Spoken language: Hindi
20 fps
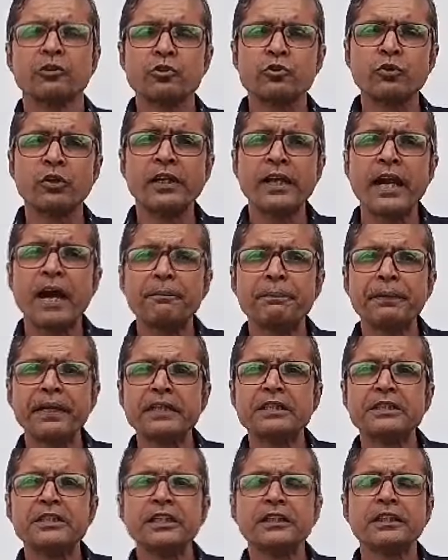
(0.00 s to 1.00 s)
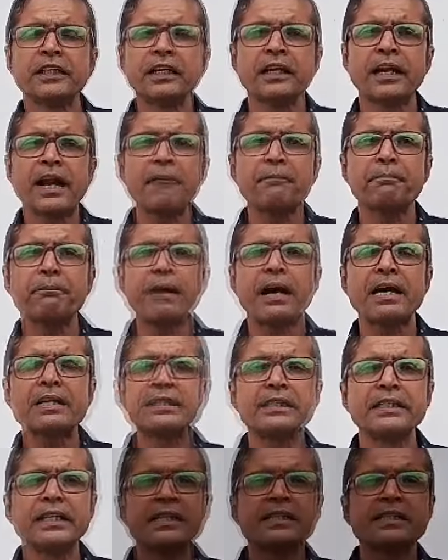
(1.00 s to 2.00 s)
तो सुन लिया आपने जीतन राम
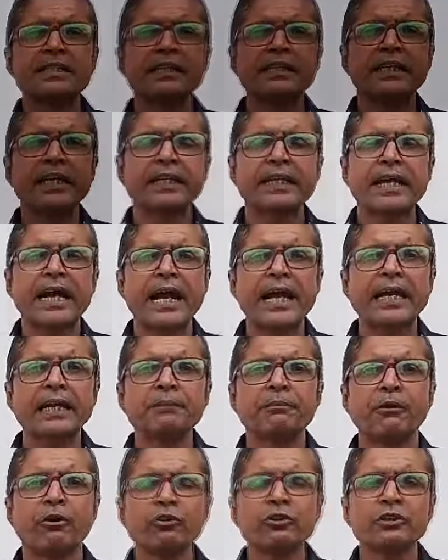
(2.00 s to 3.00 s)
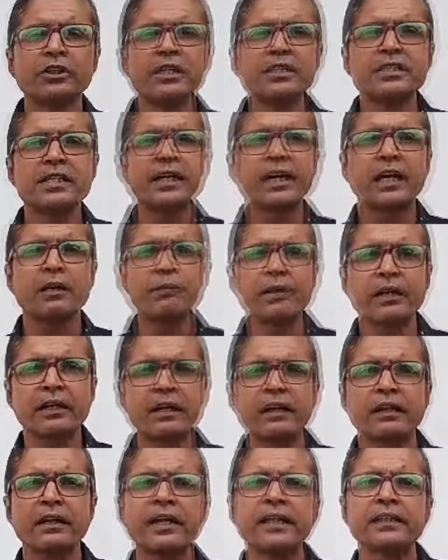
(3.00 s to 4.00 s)
मांझी ने सीधे कहा कि बहुत दिन से गड़बड़
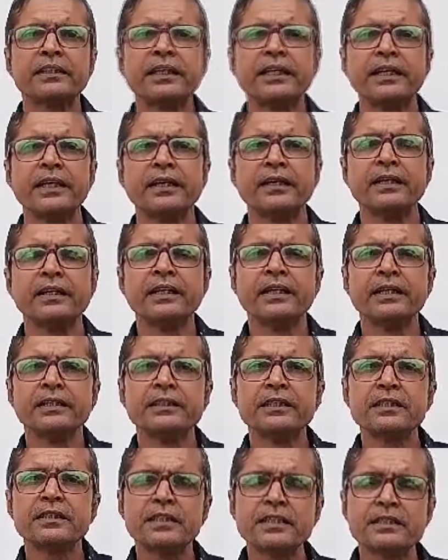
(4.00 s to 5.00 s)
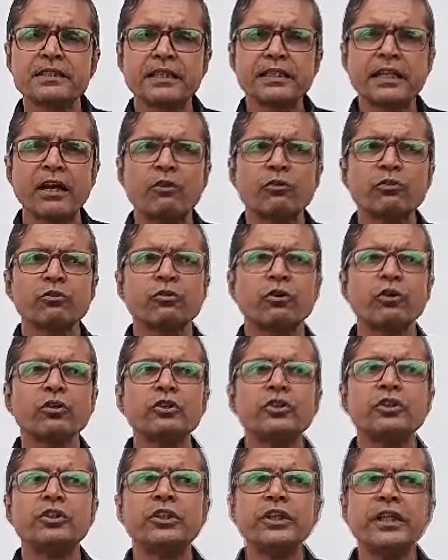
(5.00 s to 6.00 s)
कर रहे थे जिसकी सज़ा
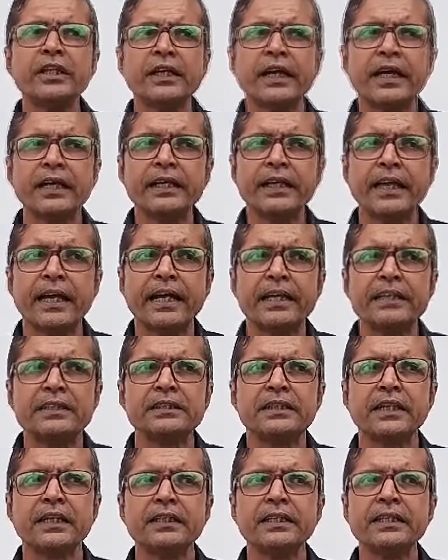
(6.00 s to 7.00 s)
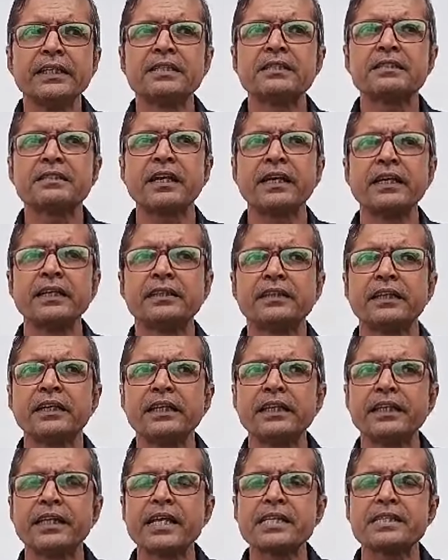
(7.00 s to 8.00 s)
उनको दी गई है यदि सही
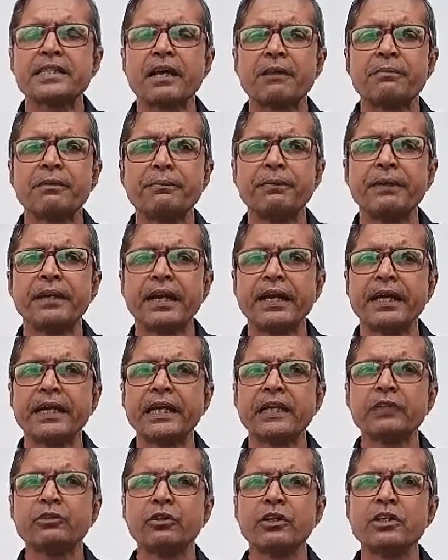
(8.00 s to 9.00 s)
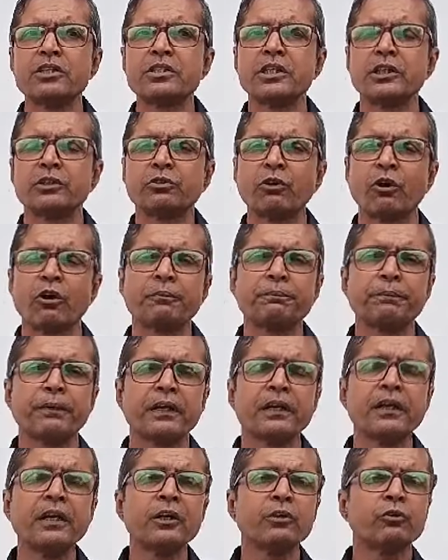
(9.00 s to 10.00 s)
तरीके से अभी भी रहेंगे तो निश्चित तौर
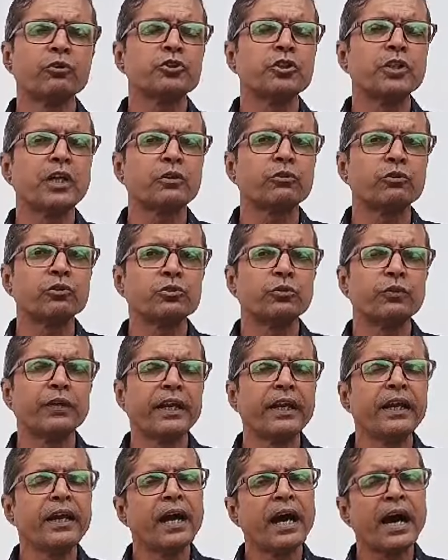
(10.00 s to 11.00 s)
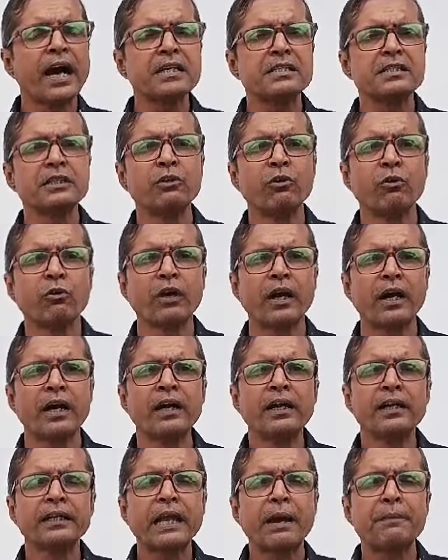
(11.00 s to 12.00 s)
पर कुछ न कुछ उन्हें हासिल
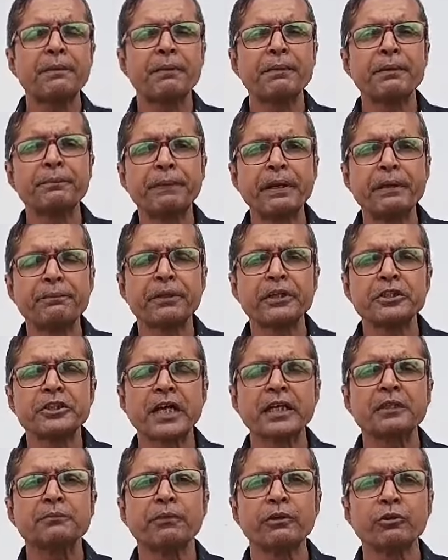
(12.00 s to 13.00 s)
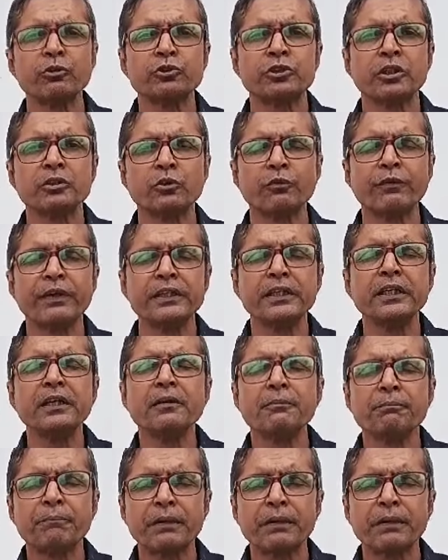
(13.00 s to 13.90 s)
होगा कैमरामैन प्रेम के साथ मनोज चतुर्वेदी